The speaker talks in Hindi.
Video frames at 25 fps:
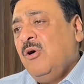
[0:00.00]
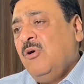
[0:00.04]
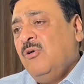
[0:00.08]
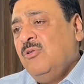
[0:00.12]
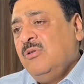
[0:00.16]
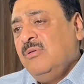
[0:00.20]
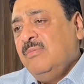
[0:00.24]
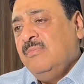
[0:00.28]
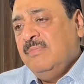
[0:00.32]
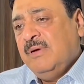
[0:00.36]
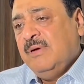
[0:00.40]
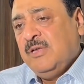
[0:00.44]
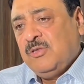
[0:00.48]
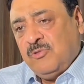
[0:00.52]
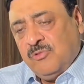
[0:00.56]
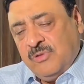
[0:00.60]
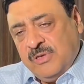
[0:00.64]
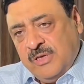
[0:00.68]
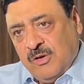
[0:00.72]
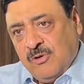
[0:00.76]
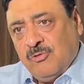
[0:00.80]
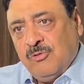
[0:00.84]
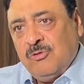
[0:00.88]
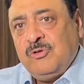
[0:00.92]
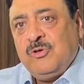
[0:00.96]
और मैं तो
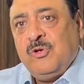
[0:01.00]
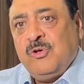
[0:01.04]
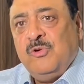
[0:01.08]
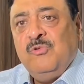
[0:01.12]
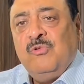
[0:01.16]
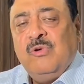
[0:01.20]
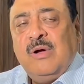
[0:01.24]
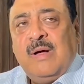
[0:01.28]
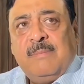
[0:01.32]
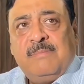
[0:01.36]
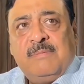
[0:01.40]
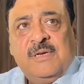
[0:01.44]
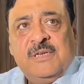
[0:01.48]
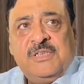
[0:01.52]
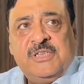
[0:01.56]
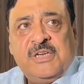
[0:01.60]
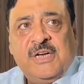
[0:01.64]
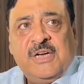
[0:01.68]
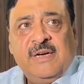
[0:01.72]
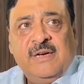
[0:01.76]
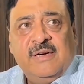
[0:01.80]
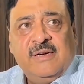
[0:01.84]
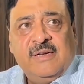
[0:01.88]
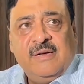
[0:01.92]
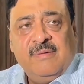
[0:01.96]
ये अनुरोध करूंगा आपके
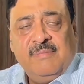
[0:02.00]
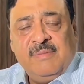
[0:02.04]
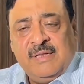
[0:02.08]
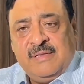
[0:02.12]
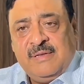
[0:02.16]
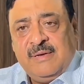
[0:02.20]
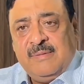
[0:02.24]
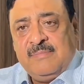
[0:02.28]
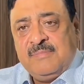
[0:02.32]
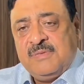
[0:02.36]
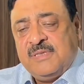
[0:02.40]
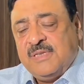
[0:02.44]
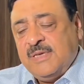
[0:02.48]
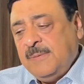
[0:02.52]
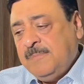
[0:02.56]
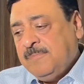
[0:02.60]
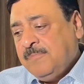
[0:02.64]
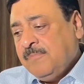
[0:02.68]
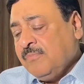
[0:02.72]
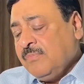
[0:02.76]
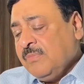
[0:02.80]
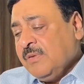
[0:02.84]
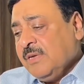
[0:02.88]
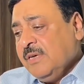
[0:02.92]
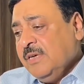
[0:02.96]
चैनल के माध्यम से
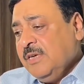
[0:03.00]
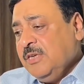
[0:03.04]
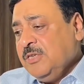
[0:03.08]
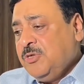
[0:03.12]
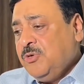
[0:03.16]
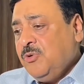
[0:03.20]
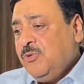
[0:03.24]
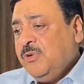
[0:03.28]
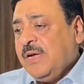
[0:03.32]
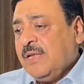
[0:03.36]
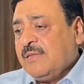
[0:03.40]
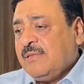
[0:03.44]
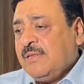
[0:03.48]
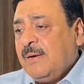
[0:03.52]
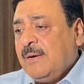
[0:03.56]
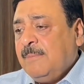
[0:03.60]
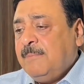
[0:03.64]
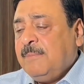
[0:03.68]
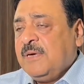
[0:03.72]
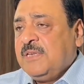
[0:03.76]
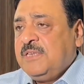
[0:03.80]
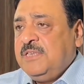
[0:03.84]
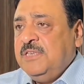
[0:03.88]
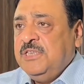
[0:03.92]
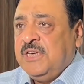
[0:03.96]
कि जो यात्रा
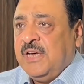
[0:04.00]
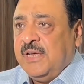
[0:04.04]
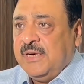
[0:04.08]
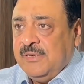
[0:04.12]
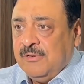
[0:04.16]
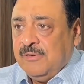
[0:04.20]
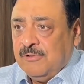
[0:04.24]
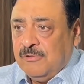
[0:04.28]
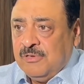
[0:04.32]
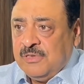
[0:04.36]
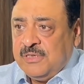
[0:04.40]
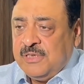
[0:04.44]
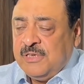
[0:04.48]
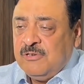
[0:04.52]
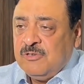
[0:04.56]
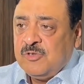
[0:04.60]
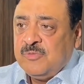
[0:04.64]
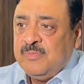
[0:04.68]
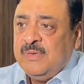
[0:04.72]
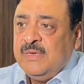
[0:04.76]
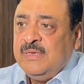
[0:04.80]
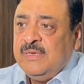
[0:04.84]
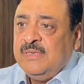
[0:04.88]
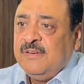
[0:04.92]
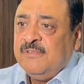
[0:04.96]
पर्ची जारी हुई थी
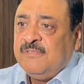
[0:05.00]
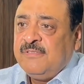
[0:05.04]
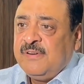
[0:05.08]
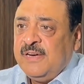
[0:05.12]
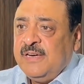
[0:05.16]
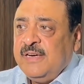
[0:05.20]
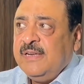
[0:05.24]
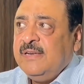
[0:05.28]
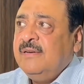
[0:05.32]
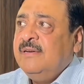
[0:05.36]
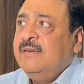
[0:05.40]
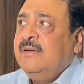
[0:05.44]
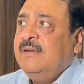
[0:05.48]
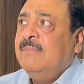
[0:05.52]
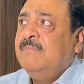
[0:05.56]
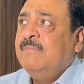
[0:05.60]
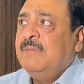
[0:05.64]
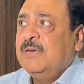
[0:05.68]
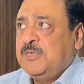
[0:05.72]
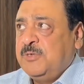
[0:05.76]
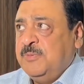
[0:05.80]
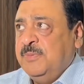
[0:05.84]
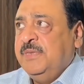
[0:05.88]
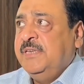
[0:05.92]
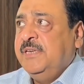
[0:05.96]
उसमें डिफरेंट
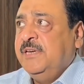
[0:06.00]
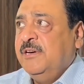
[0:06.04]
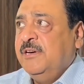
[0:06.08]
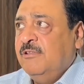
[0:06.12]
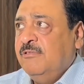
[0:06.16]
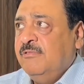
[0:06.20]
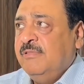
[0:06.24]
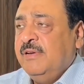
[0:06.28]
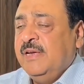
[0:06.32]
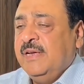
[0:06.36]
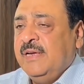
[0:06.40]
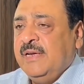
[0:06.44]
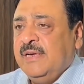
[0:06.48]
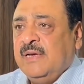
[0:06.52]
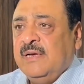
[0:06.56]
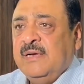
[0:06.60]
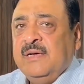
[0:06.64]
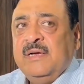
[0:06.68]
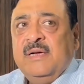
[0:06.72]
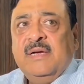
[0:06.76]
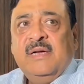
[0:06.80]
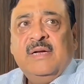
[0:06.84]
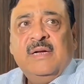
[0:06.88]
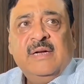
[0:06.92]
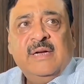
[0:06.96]
नंबर्स भी दिए हुए हैं
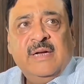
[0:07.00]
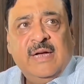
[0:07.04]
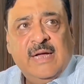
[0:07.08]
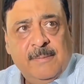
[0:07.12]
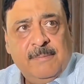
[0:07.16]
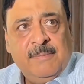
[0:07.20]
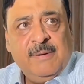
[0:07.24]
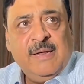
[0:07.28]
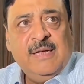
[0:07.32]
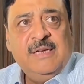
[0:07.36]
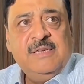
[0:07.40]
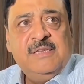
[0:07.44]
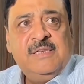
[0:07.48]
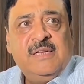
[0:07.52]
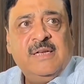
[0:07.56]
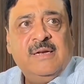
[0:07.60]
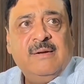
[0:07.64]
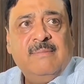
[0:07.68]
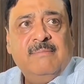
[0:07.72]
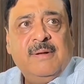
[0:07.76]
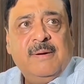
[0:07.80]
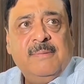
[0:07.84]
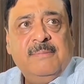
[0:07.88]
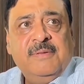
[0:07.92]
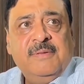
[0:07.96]
हेल्पलाइंस के
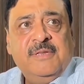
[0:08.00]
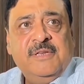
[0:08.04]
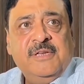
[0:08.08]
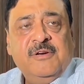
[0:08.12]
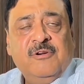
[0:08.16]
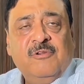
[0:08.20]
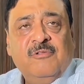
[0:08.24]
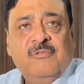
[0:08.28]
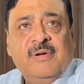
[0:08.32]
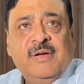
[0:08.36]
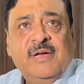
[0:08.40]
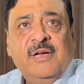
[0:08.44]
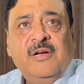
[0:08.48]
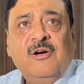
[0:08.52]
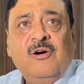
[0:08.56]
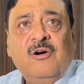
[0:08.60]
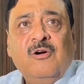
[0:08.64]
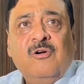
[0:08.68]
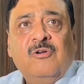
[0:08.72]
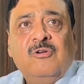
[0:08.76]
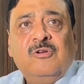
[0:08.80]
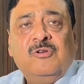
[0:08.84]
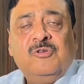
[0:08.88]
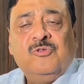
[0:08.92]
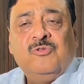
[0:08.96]
नंबर भी दिए हुए हैं
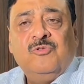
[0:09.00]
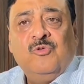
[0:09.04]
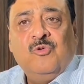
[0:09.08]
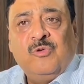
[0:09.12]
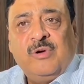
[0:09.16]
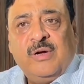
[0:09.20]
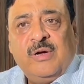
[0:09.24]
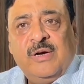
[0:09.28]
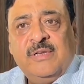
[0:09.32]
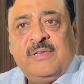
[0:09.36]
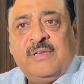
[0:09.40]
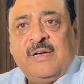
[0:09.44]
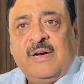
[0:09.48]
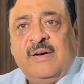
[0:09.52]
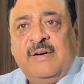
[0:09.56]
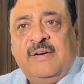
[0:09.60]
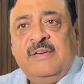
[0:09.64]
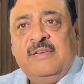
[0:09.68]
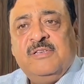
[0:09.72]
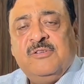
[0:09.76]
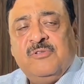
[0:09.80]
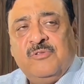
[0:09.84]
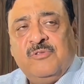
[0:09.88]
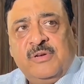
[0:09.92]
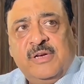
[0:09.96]
और जो लोकल
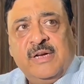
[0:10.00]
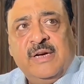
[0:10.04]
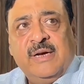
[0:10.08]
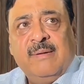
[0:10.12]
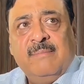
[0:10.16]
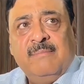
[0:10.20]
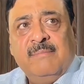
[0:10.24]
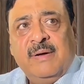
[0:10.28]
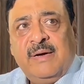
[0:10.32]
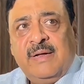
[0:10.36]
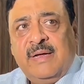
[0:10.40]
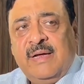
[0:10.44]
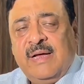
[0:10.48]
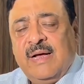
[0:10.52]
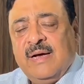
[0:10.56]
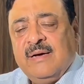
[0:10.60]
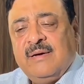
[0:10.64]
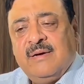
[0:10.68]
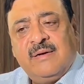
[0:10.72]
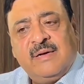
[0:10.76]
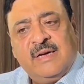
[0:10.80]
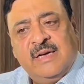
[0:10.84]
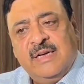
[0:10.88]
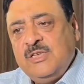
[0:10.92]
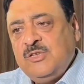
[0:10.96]
अथॉरिटीज़ उनके नंबर हैं अगर
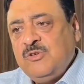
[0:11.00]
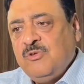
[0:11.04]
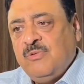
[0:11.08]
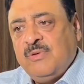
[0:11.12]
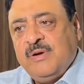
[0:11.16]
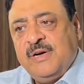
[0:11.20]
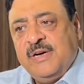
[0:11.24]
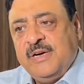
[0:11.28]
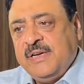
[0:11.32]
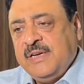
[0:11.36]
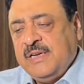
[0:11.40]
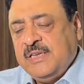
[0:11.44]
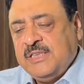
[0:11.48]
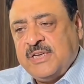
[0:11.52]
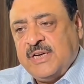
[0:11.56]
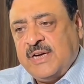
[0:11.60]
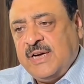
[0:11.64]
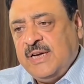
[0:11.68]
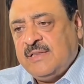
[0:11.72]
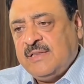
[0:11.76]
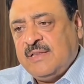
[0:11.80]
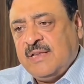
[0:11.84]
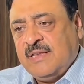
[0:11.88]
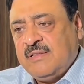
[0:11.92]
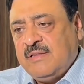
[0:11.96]
कहीं से ओवर हीटिंग की
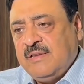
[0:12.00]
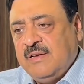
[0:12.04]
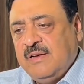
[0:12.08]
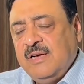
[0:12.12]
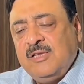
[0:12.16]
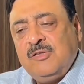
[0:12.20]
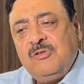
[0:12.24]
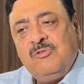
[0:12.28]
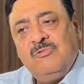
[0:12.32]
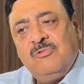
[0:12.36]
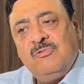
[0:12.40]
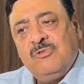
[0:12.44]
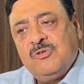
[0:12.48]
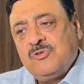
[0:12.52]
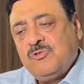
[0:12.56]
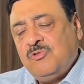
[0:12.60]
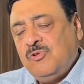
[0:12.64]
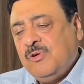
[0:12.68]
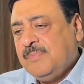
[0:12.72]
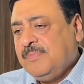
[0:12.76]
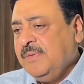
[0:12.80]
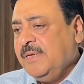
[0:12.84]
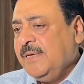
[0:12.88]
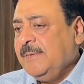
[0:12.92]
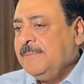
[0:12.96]
शिकायत आती है तो
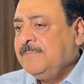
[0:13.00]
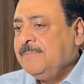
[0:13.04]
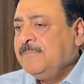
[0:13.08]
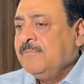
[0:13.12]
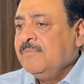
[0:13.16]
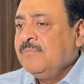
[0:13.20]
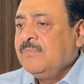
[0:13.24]
उसको अपने